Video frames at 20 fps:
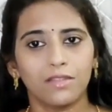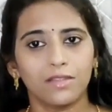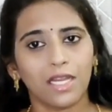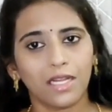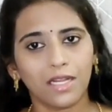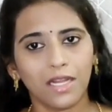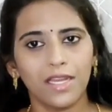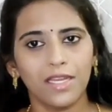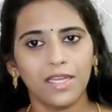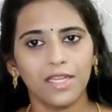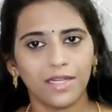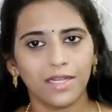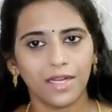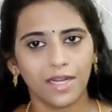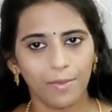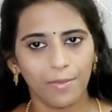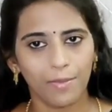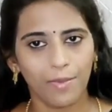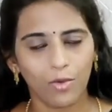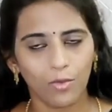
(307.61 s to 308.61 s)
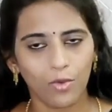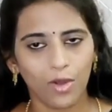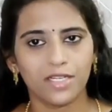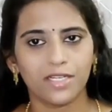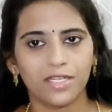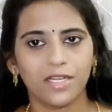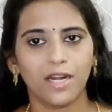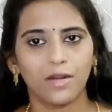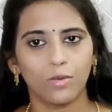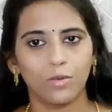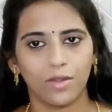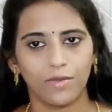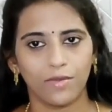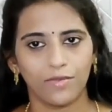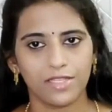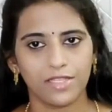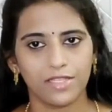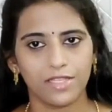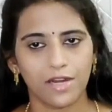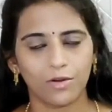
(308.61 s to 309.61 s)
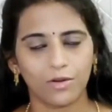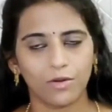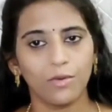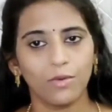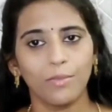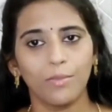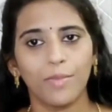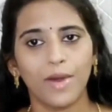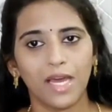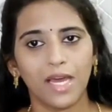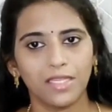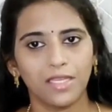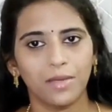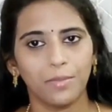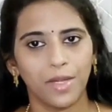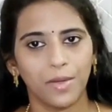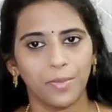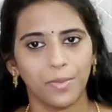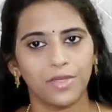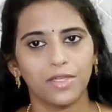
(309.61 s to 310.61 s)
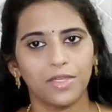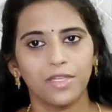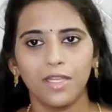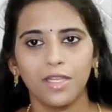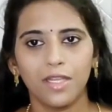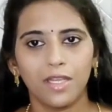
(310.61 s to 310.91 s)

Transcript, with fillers: தக்காளி கண்டிப்பா உங்க அன்றாட உணவுல சேர்க்கணும் பாதாம் பருப்பு